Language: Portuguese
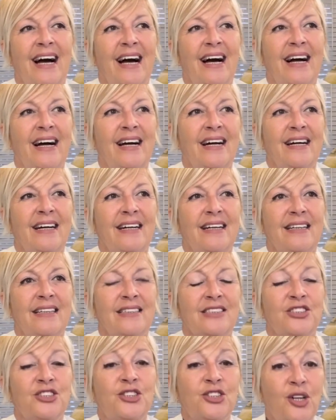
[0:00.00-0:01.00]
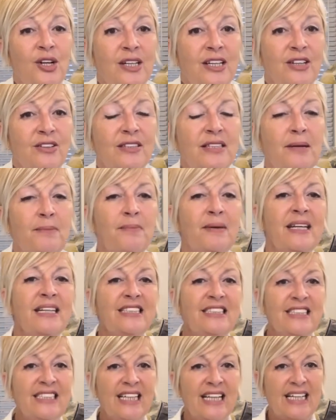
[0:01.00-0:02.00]
Ah, só que eu também
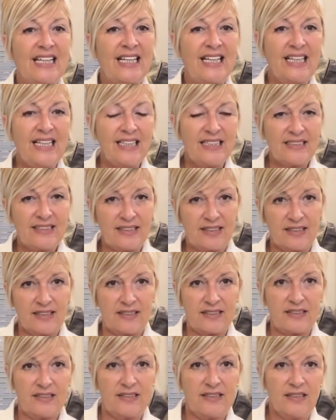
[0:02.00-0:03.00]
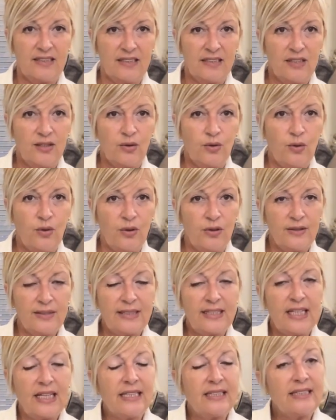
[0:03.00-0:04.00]
tinha crenças
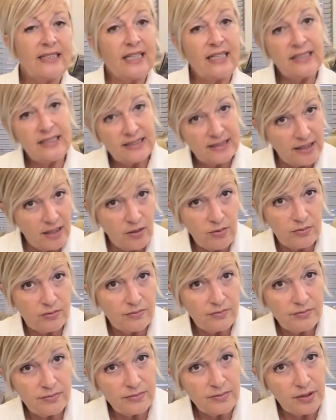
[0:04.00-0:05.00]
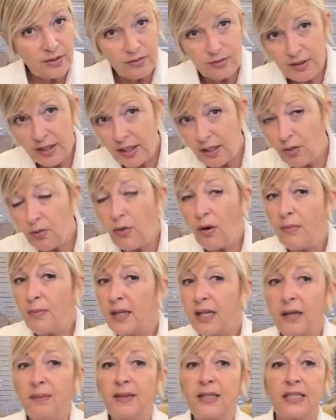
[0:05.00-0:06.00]
contra a traição. Eu não queria um
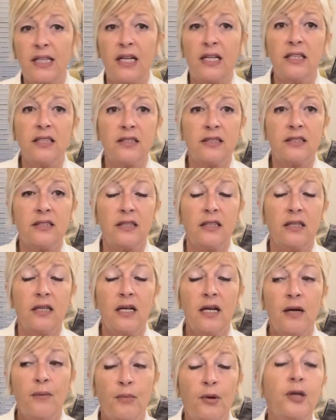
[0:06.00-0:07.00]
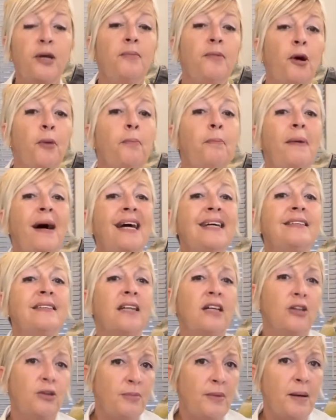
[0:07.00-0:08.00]
homem que me traísse, porque meu pai
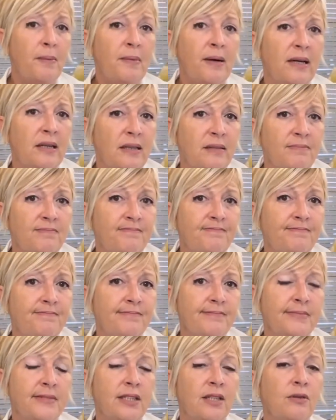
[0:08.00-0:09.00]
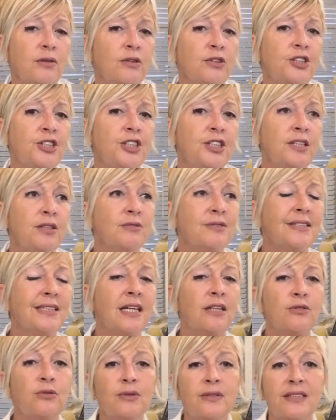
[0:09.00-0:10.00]
traiu minha mãe. Então eu tinha um
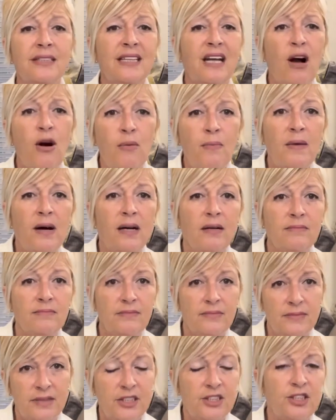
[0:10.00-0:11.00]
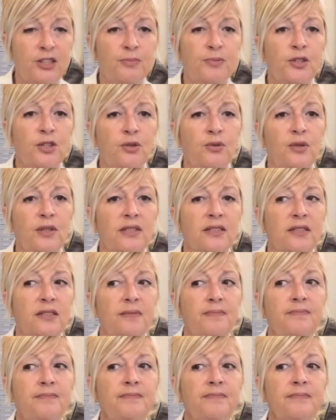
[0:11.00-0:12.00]
certo trauma desse tipo de coisa.
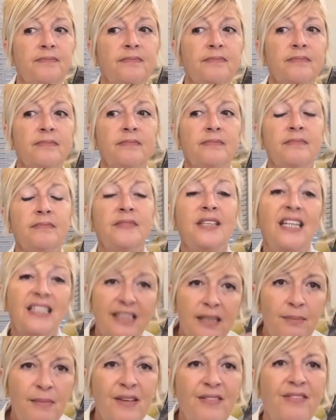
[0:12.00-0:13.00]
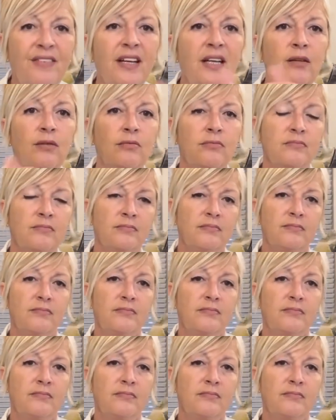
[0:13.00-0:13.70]
E ele também veio.